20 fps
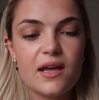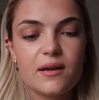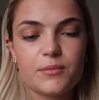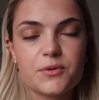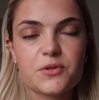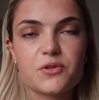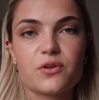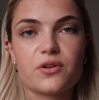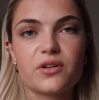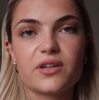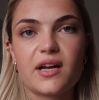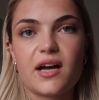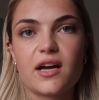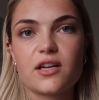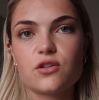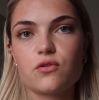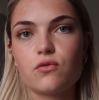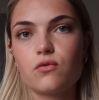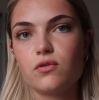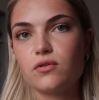Muss ich noch eine
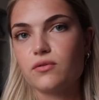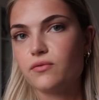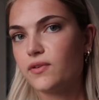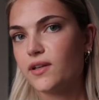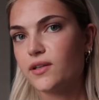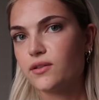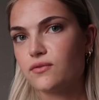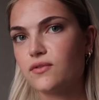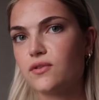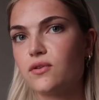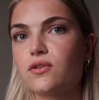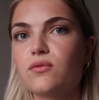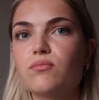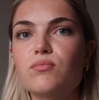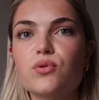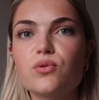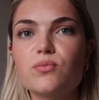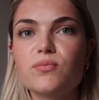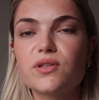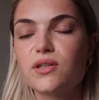Karte holen oder vielleicht irgendwie noch ein
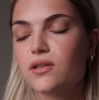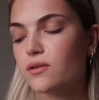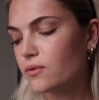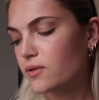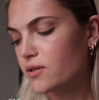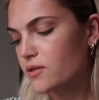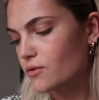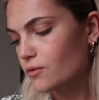Blümchen oder